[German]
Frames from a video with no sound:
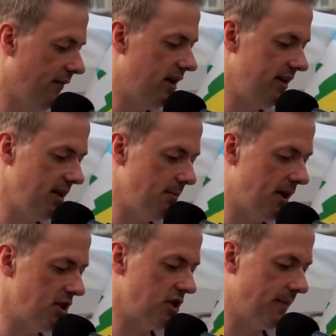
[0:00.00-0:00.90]
Weil er jeden
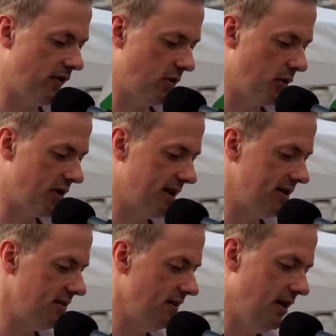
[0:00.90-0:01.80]
Maßstab verloren
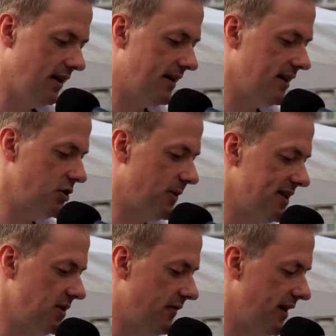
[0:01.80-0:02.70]
hat, kann er
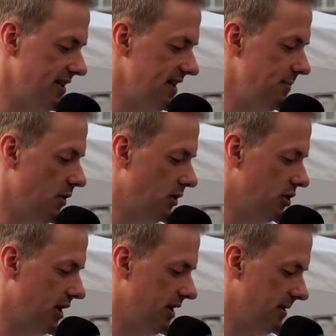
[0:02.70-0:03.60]
Schwarz und Weiß nicht mehr
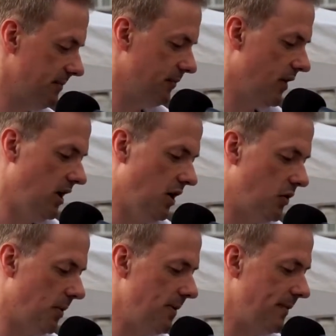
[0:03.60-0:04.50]
unterscheiden.
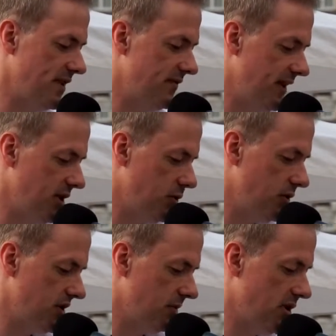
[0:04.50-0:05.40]
Und ob ihm etwas
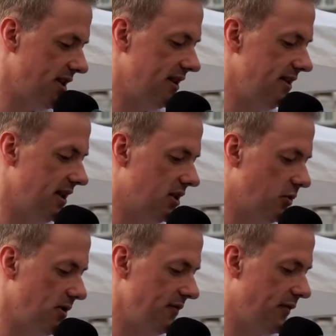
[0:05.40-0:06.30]
wehtut, muss er den
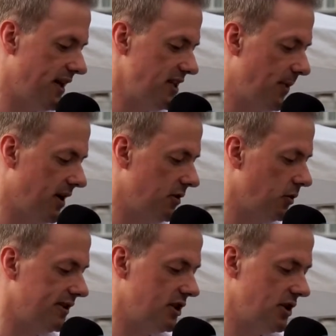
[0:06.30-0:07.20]
Diagnosen von Experten
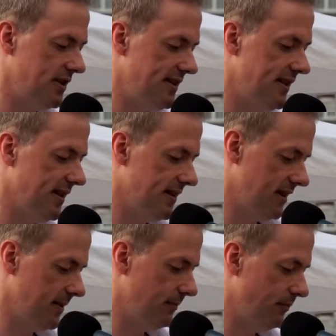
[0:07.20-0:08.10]
oder der Statistik
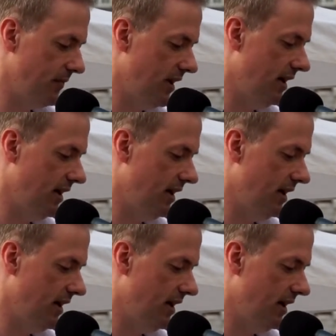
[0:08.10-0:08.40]
entnehmen.